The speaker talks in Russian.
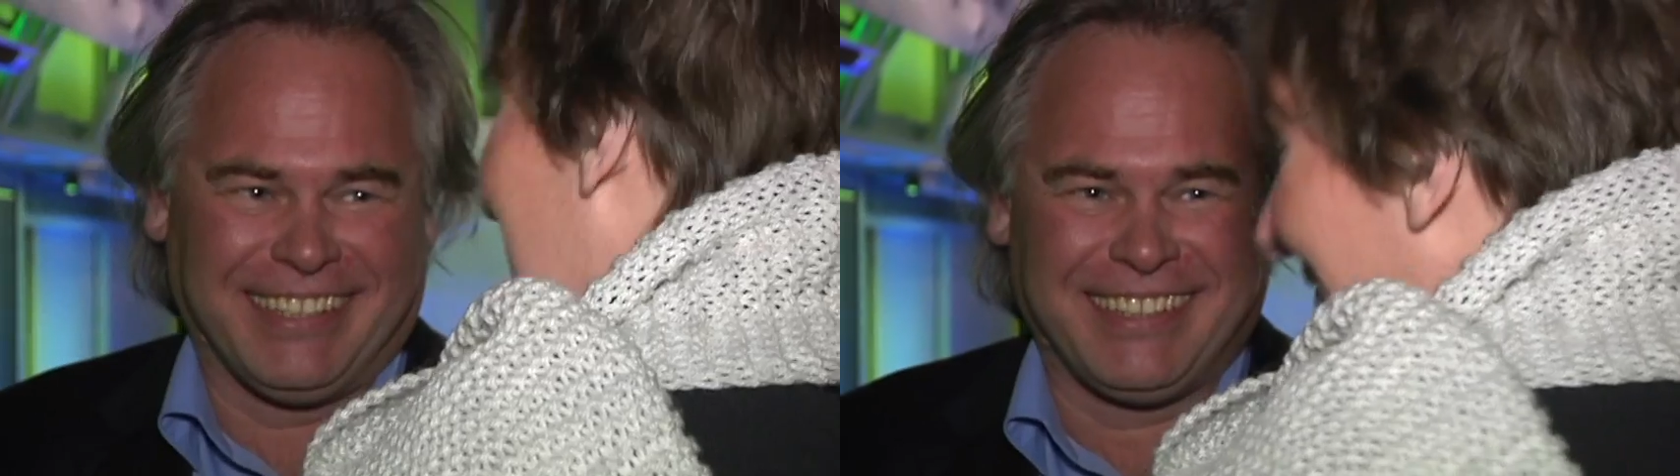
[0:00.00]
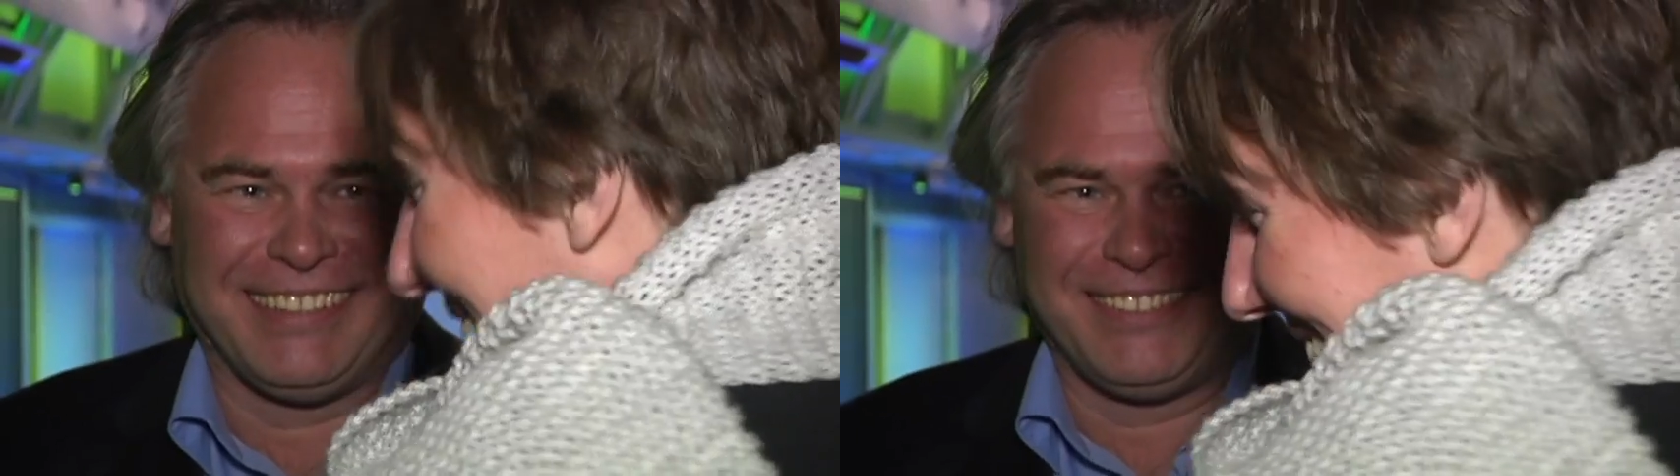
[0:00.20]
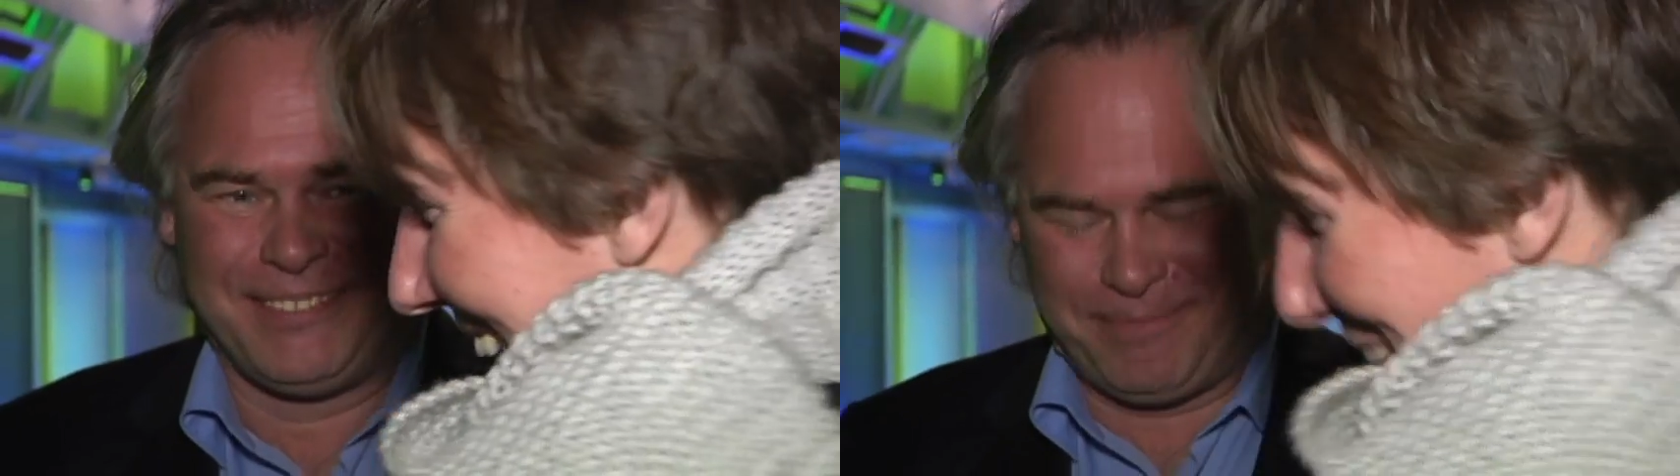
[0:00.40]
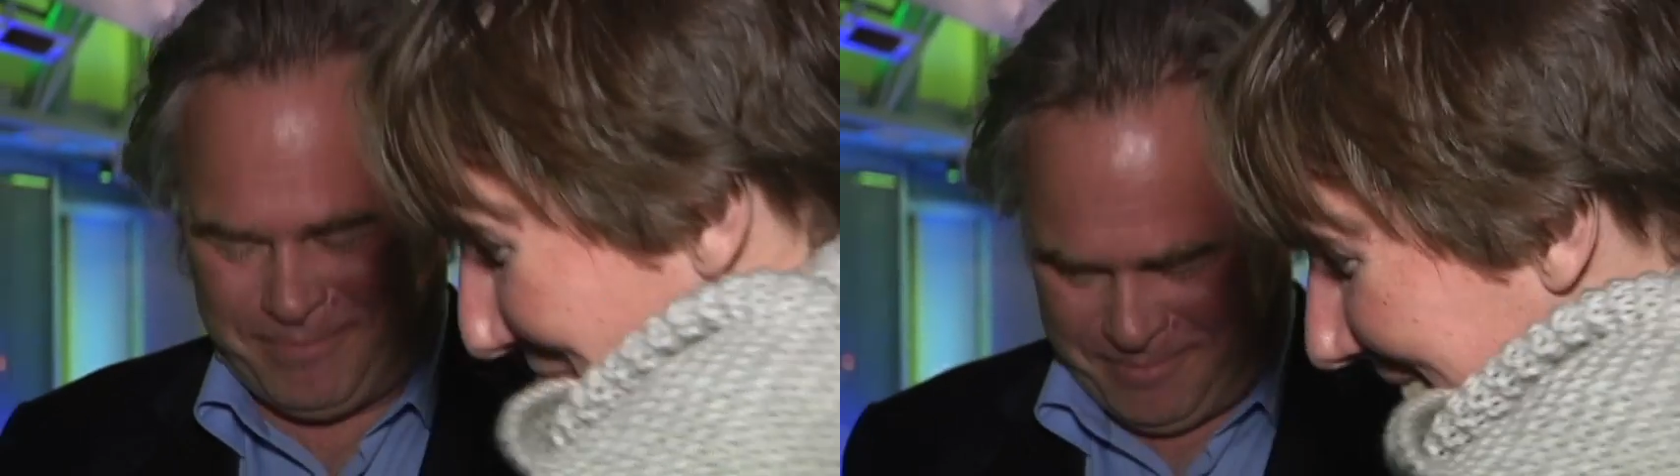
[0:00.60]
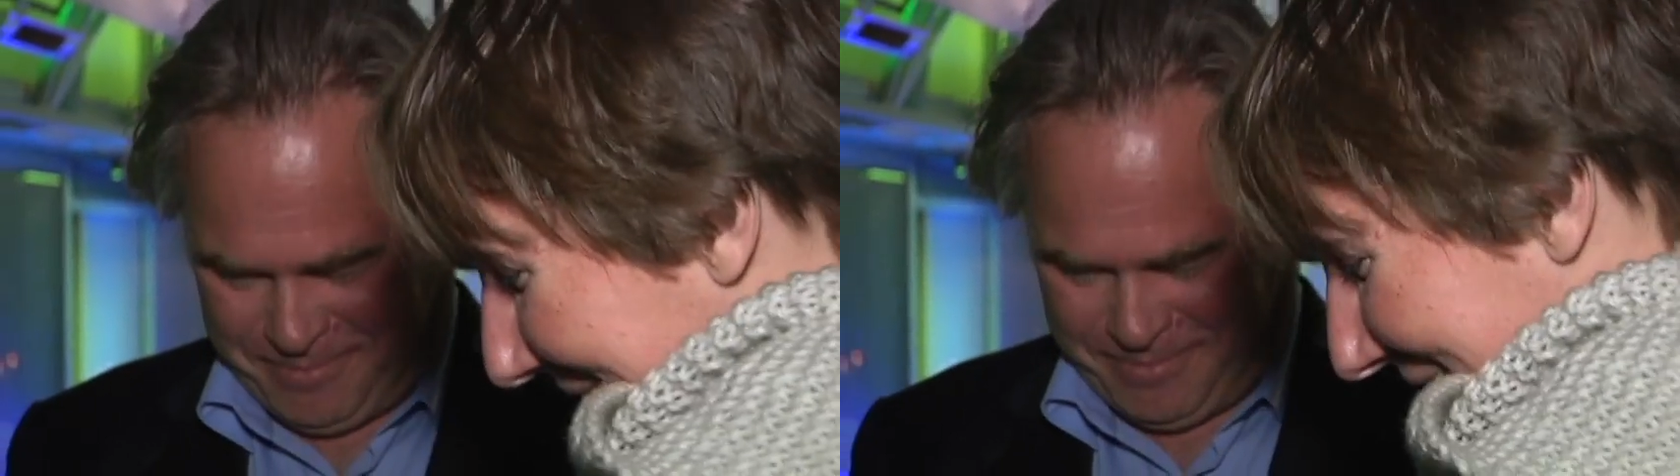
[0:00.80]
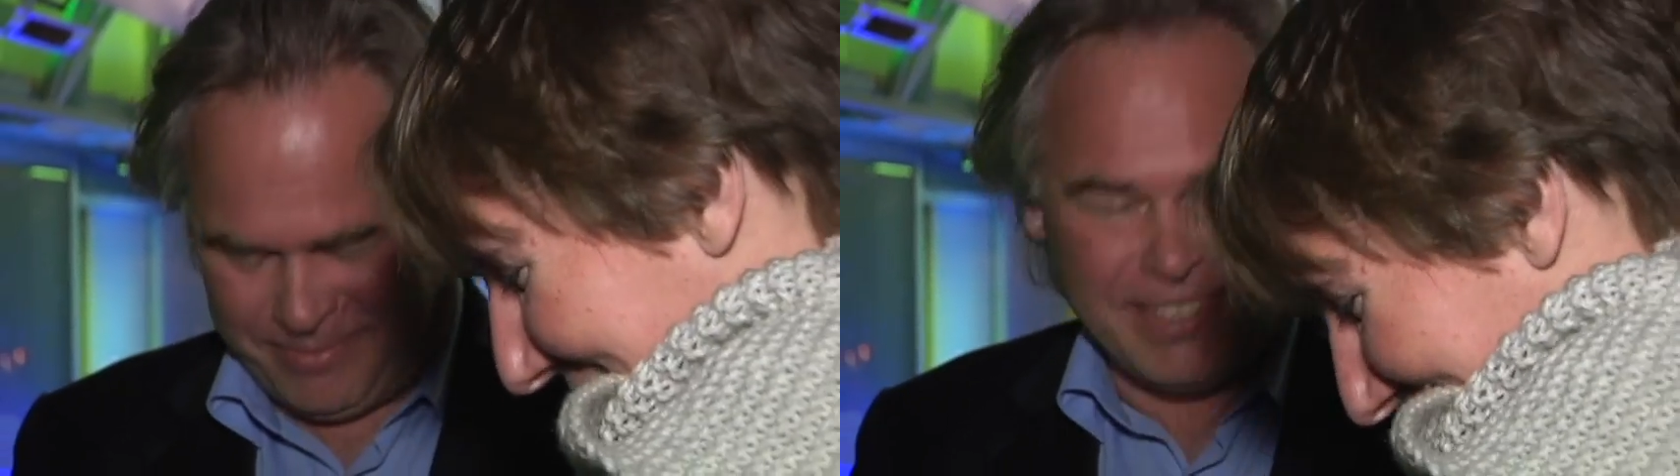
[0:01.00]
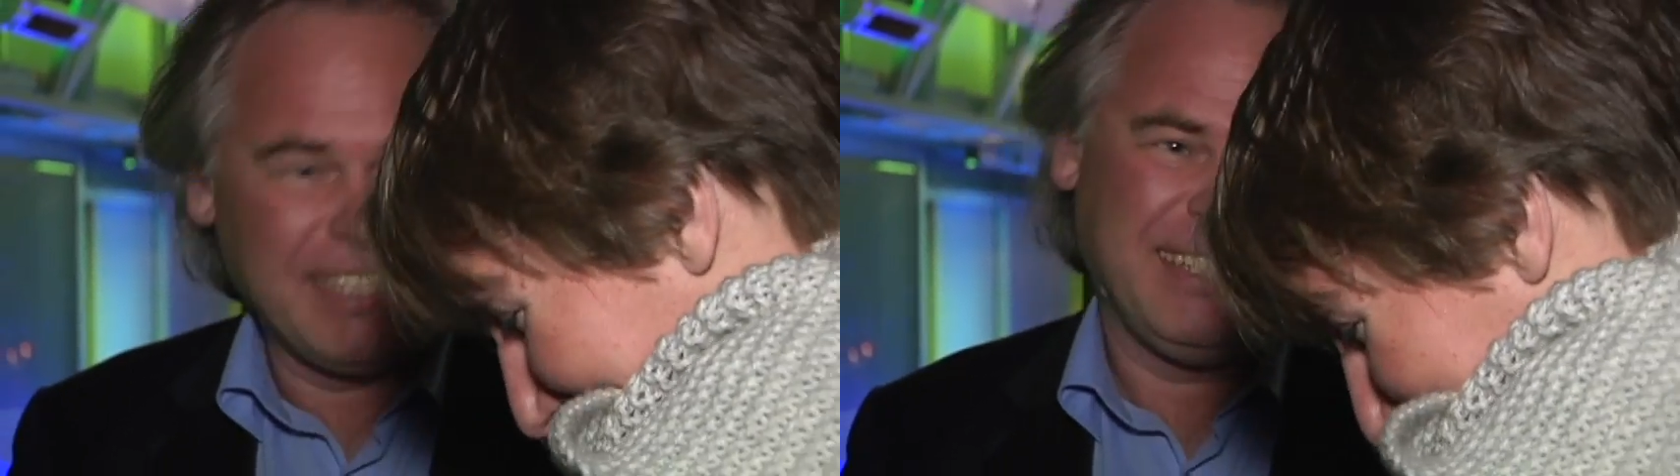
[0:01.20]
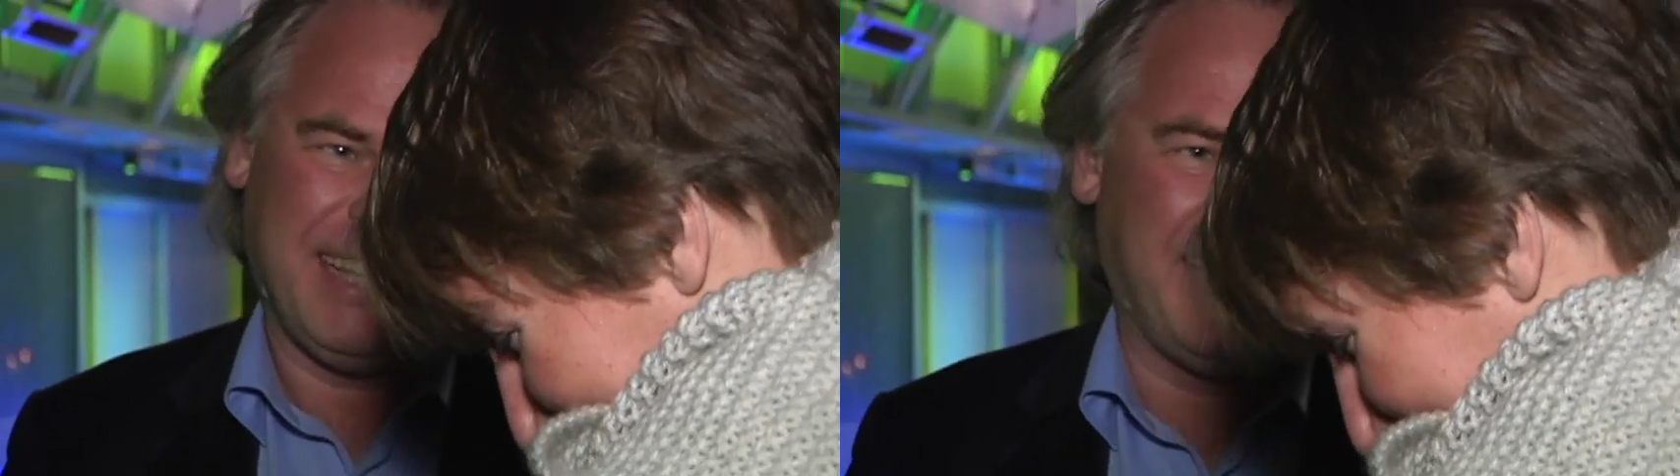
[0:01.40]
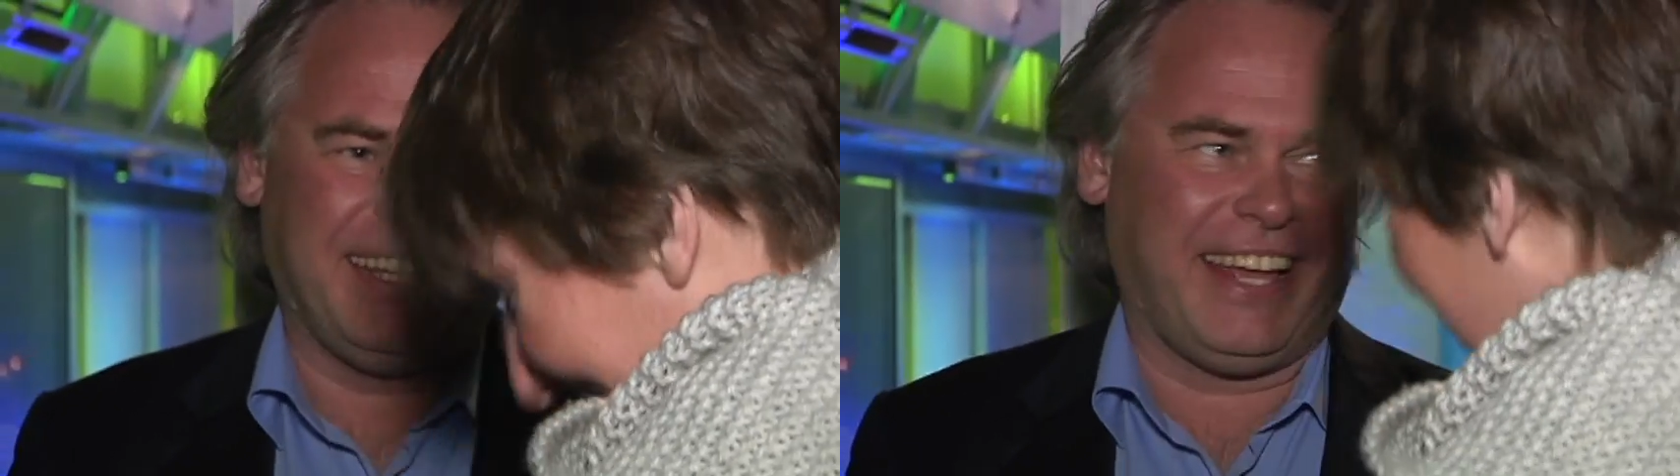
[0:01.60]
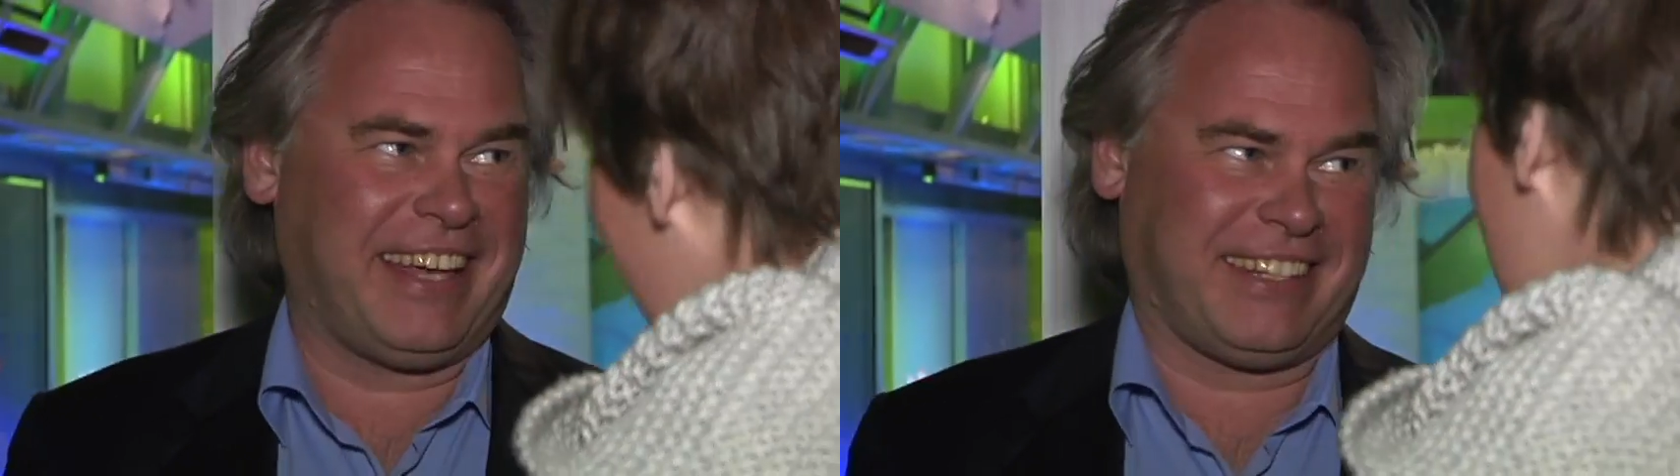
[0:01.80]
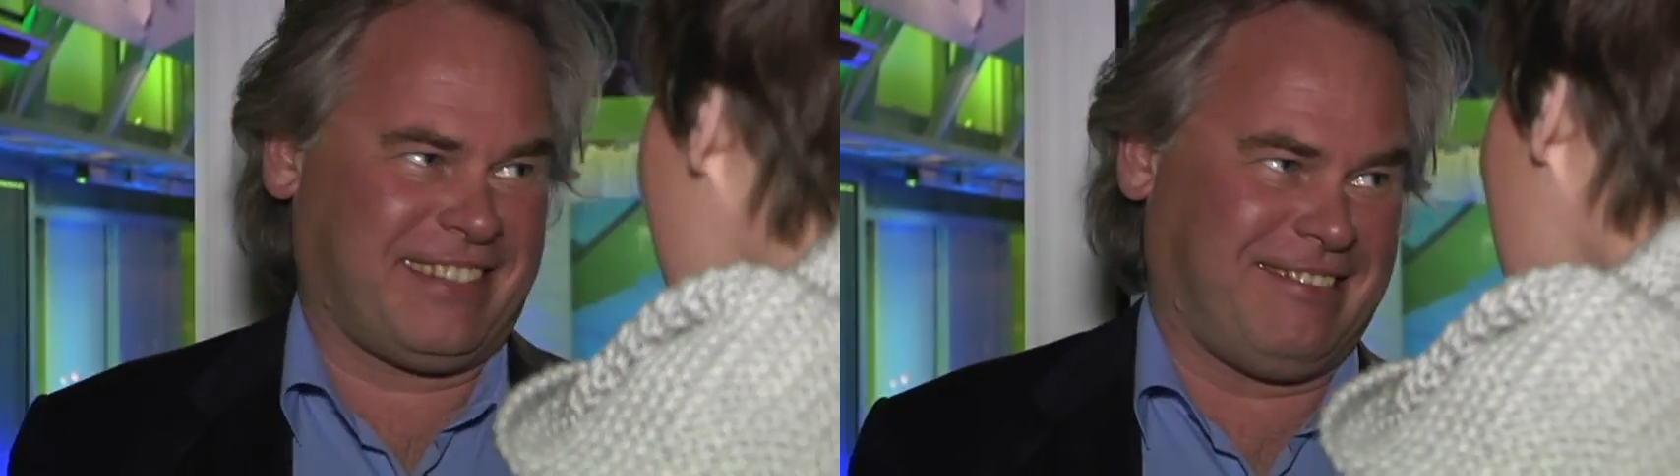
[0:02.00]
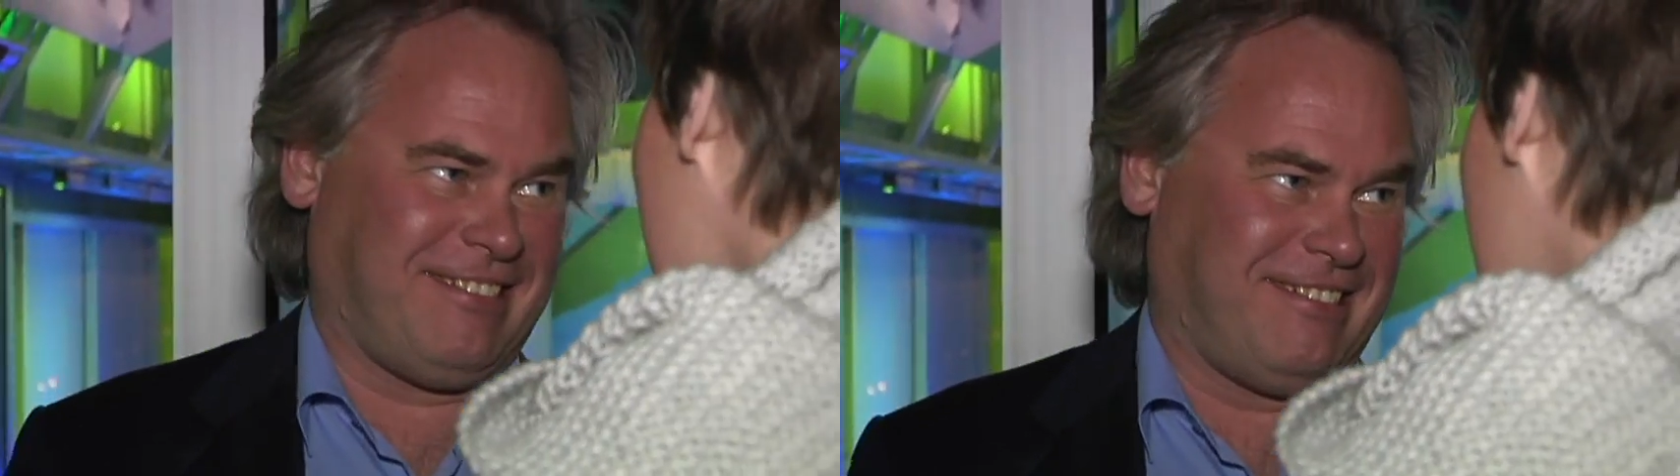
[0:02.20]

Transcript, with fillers: пола. Того, что называет себя